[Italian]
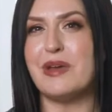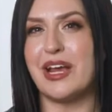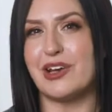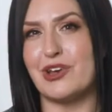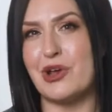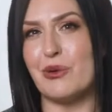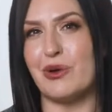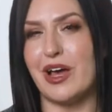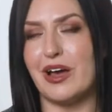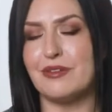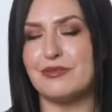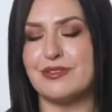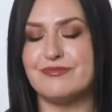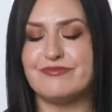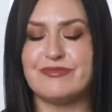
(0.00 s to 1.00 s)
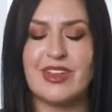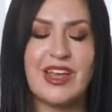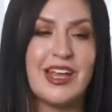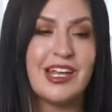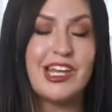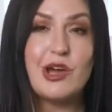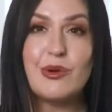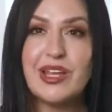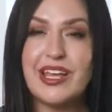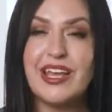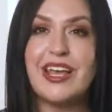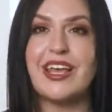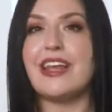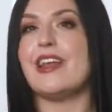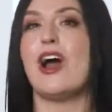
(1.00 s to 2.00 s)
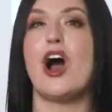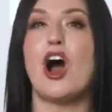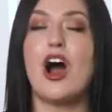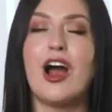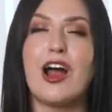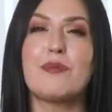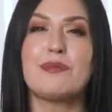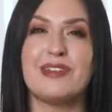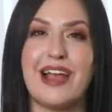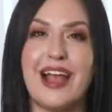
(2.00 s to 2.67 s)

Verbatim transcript: sapere questo e ripeto, il nostro piano